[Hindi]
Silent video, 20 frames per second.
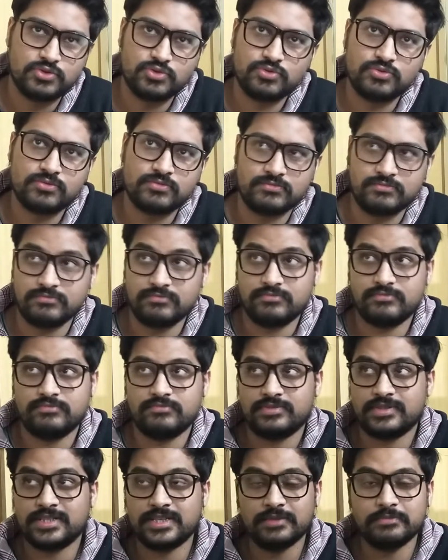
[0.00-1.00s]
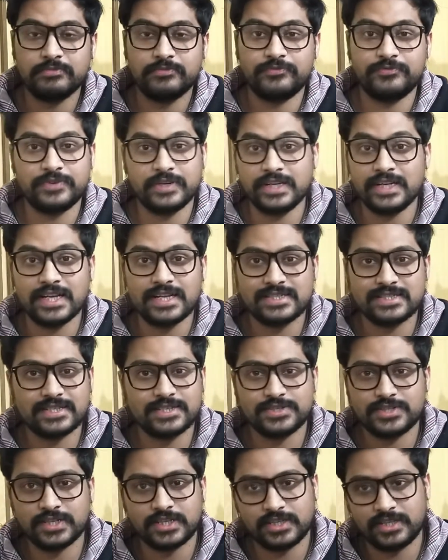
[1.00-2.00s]
जो सब
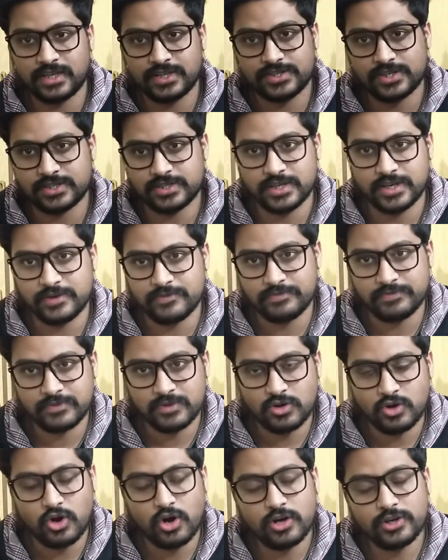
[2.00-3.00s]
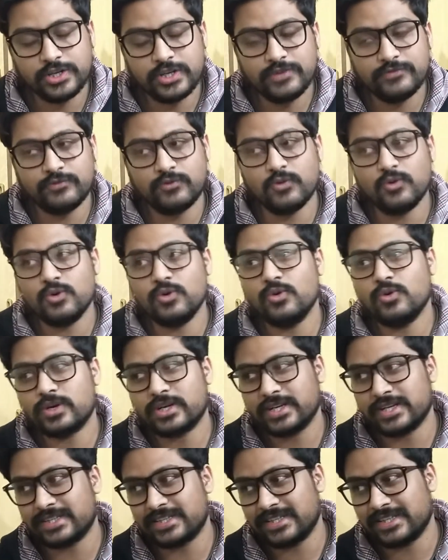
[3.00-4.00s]
फ्रीलांसर से किया जाता है और ये वो
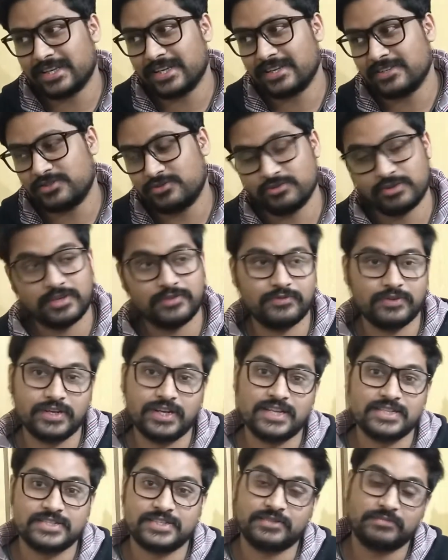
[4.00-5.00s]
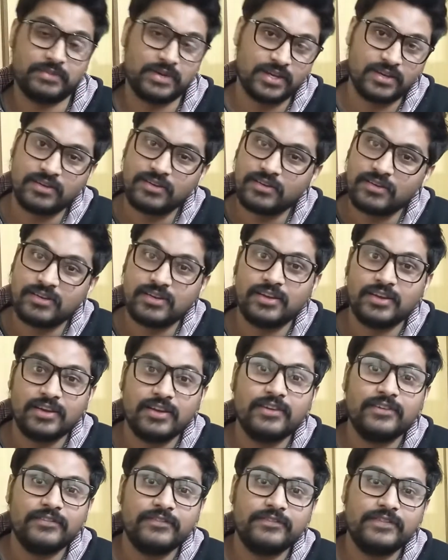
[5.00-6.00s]
लोग करते हैं जो कि फ्रीलांसिंग में
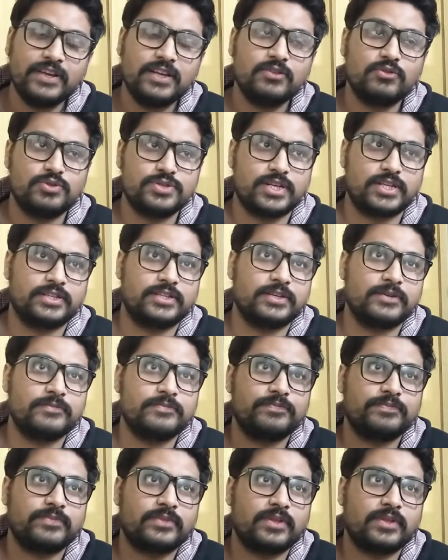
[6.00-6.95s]
फेल हो जाते हैं